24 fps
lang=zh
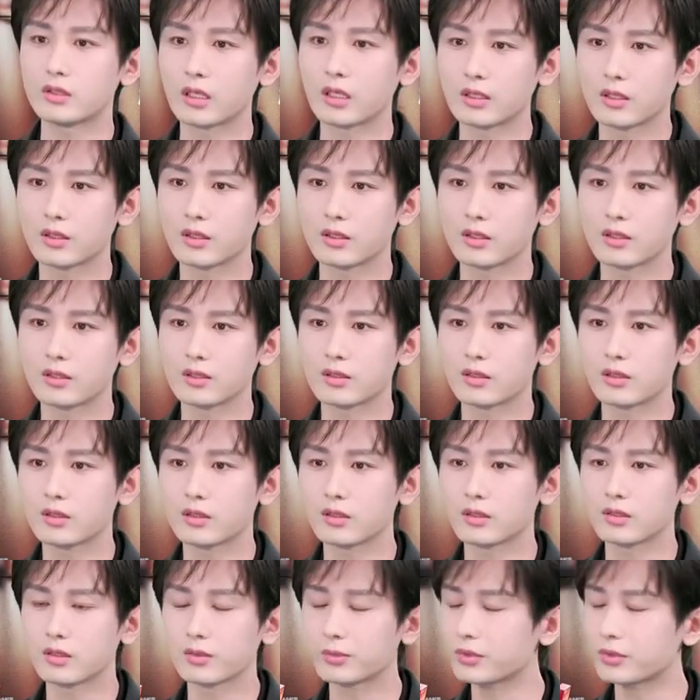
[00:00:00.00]
可能你自己都
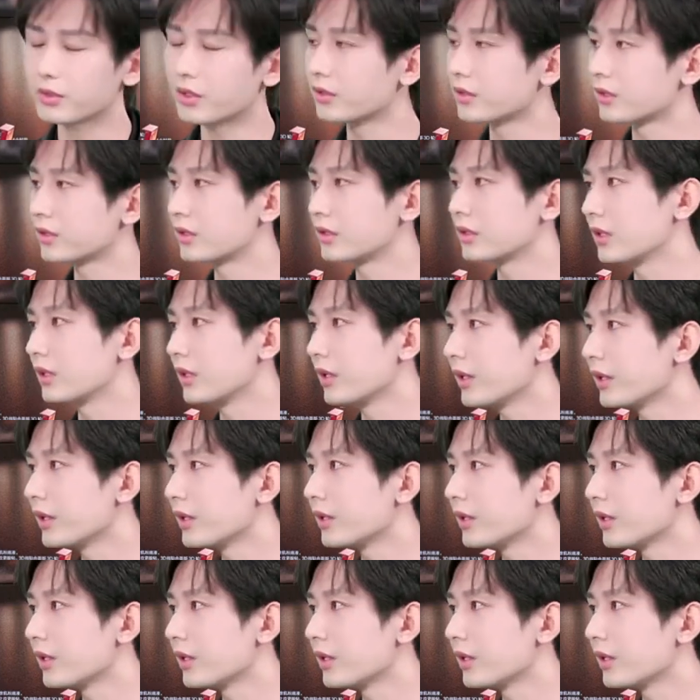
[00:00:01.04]
不知道自己累，